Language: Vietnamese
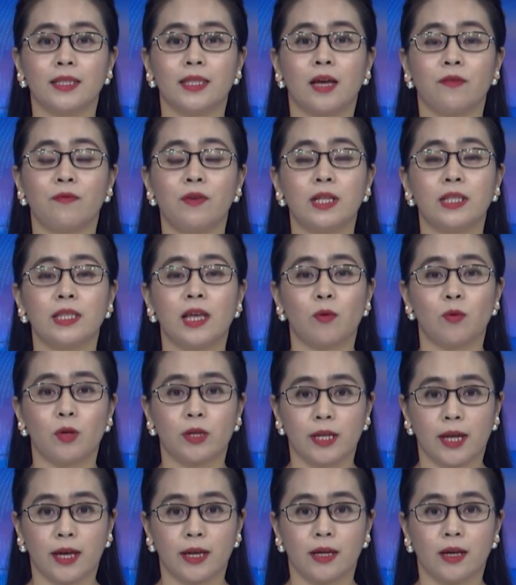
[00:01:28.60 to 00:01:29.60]
Tại phiên thảo
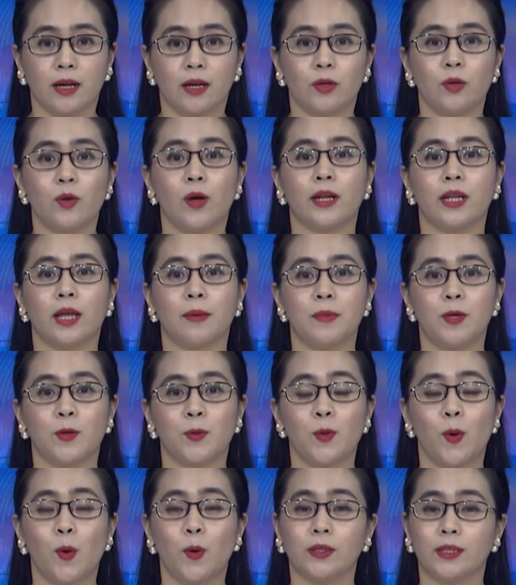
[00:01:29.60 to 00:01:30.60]
luận này, đoàn đại
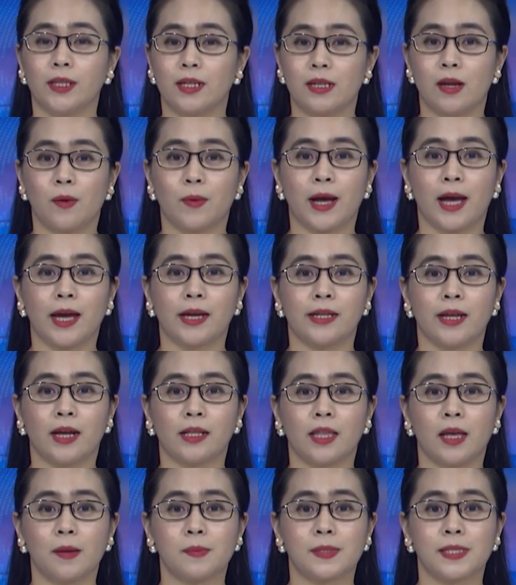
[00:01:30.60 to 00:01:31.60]
biểu Quốc hội tỉnh Lào Cai đã
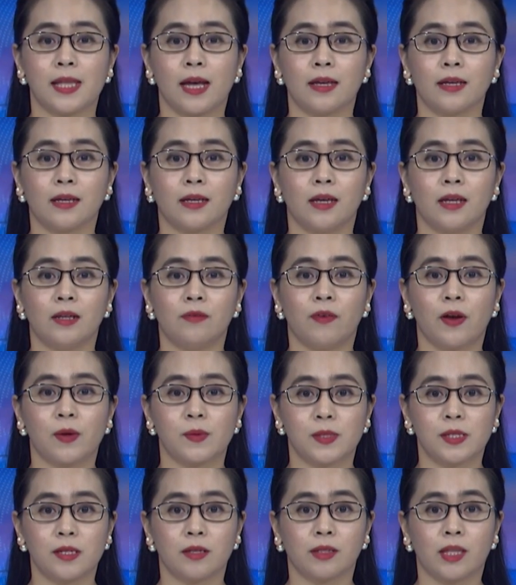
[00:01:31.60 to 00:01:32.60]
tham gia ý kiến
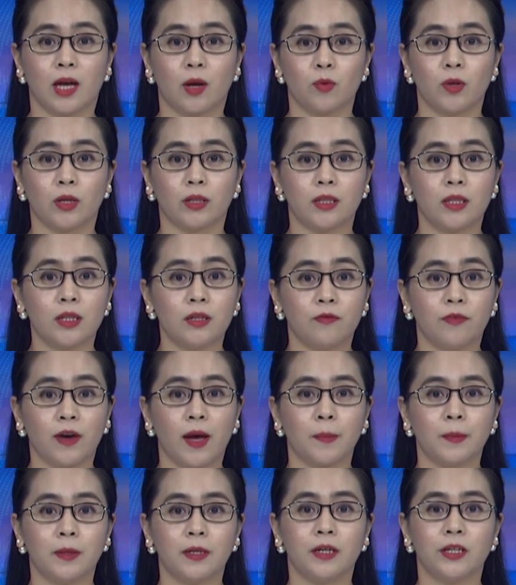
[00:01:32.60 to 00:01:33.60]
vào dự thảo luật tư
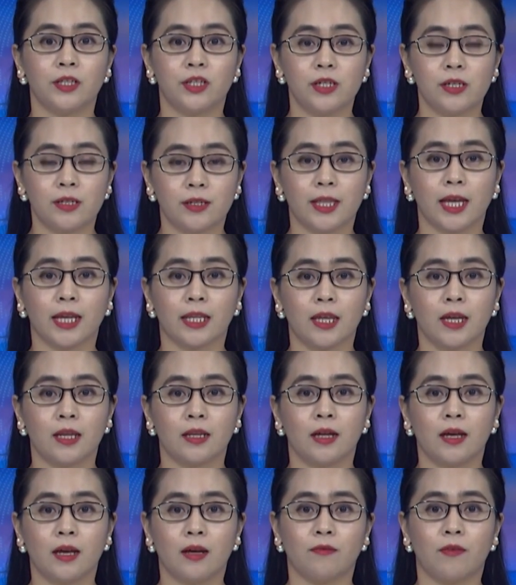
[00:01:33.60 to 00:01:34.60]
pháp người chưa thành niên